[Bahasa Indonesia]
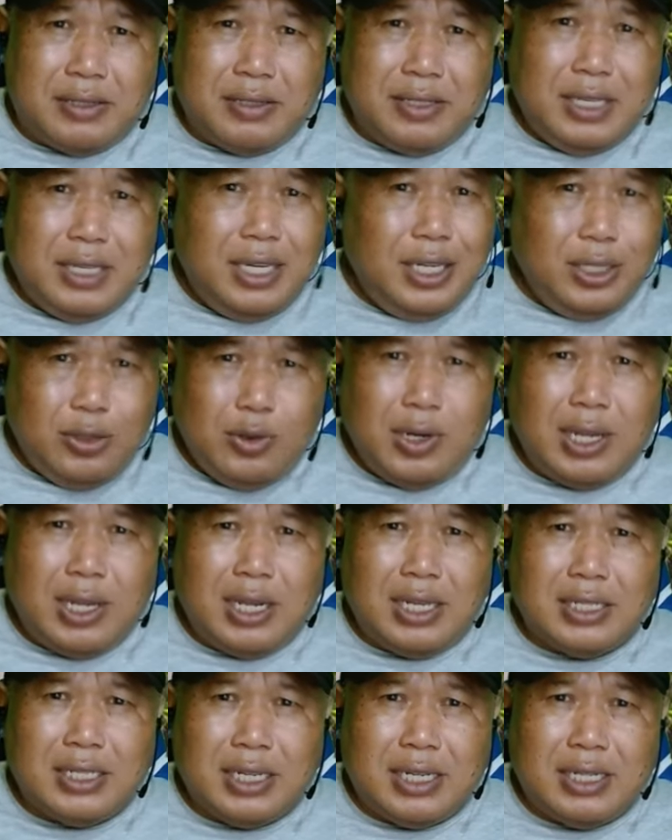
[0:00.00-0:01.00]
Itu
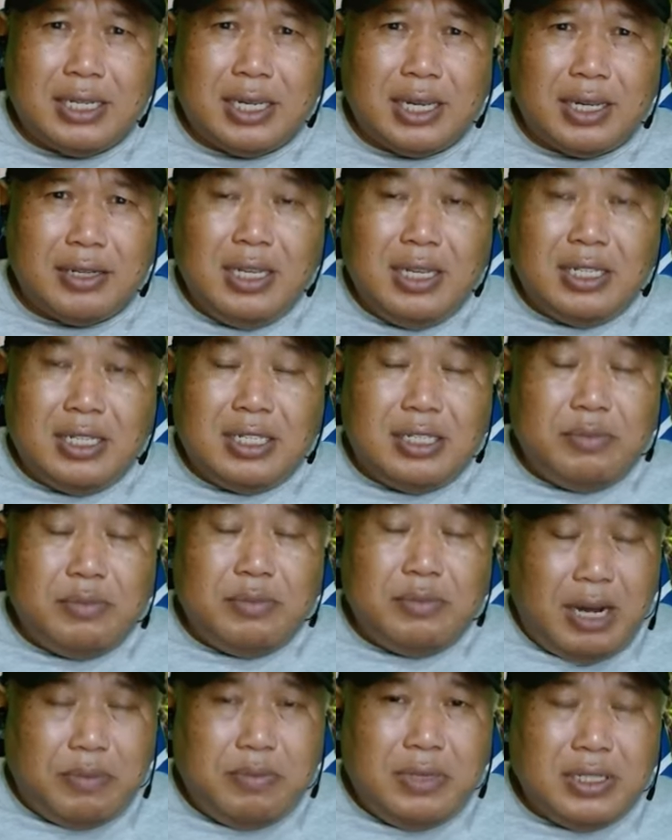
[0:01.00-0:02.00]
alasannya.
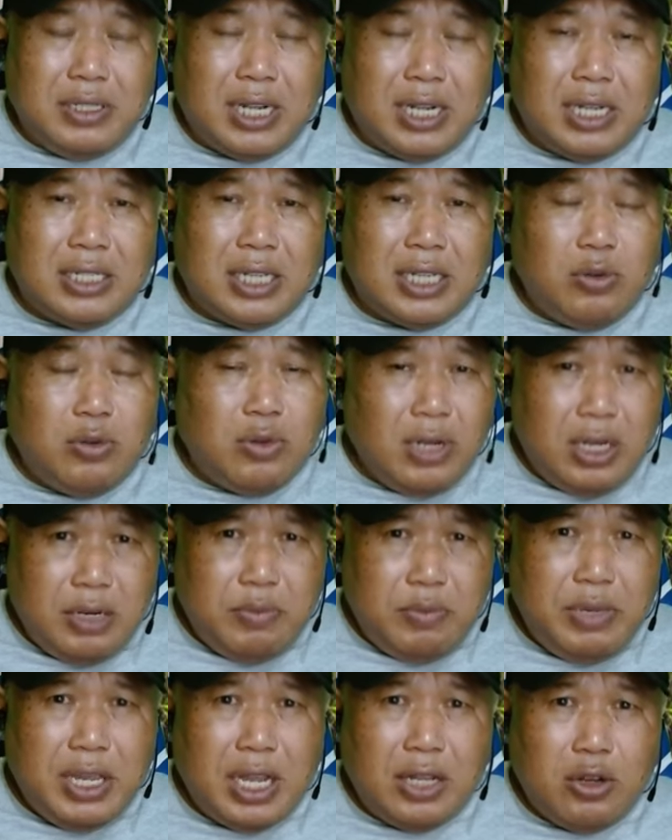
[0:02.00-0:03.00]
Sebab salah satu
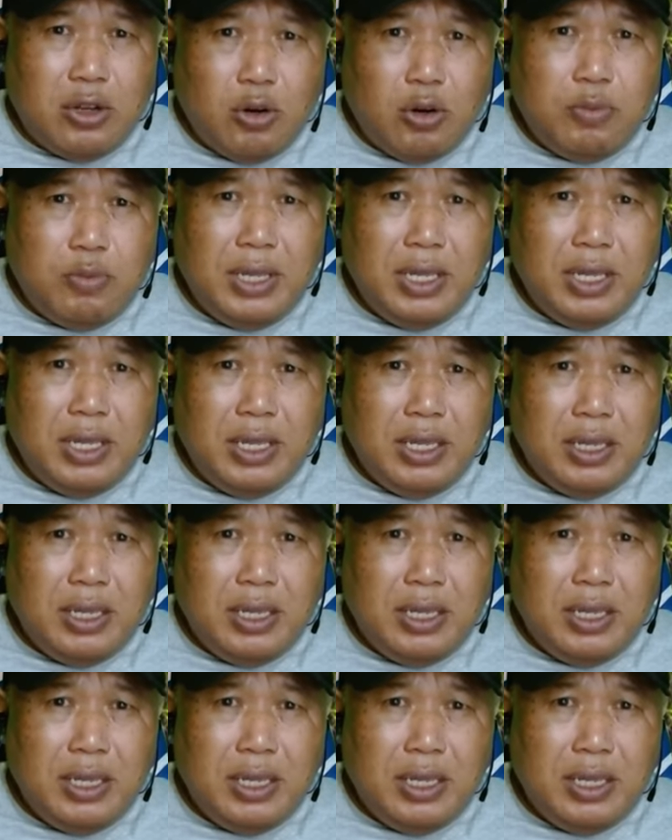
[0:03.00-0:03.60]
kelebihan hobi